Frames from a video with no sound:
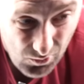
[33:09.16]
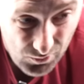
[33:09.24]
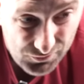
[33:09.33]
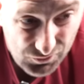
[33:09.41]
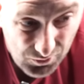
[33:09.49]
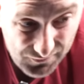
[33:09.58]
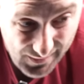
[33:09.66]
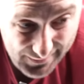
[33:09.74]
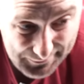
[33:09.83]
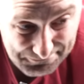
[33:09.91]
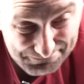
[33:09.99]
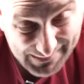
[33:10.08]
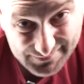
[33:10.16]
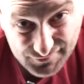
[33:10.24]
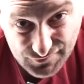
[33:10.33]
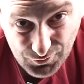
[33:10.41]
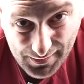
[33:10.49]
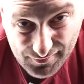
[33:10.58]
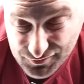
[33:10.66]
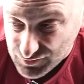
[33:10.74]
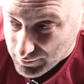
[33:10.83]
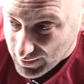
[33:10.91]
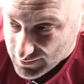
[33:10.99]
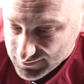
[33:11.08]
Und Hyundai hat es zuerst
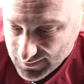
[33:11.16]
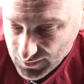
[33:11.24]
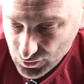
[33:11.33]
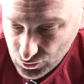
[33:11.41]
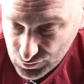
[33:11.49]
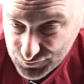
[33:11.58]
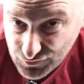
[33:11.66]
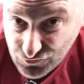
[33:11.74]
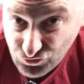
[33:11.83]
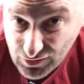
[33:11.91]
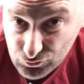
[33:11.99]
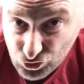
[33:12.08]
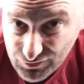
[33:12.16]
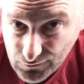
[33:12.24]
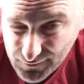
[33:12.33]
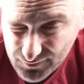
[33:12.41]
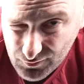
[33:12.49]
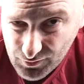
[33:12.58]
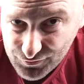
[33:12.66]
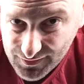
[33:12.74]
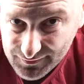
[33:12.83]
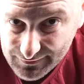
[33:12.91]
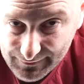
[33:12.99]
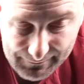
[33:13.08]
gemacht. Rücksitzcheck noch schnell und dann sind wir
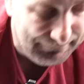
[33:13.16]
fertig.